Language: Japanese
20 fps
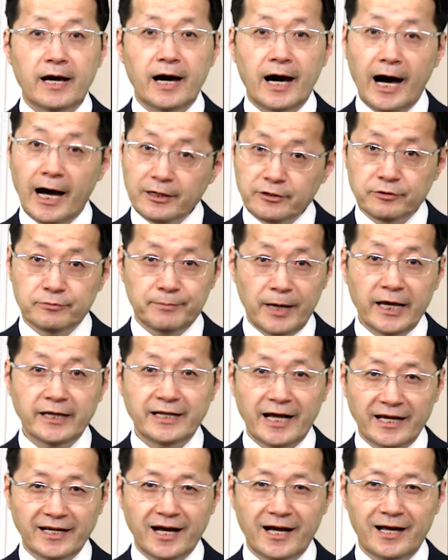ある命
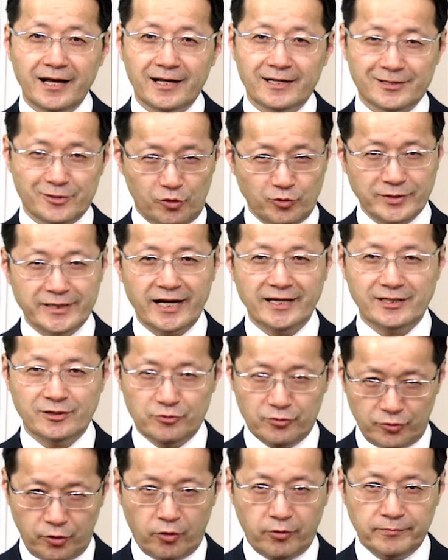題が存在す
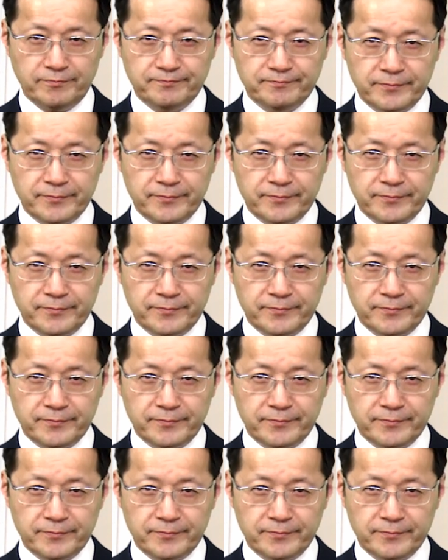ると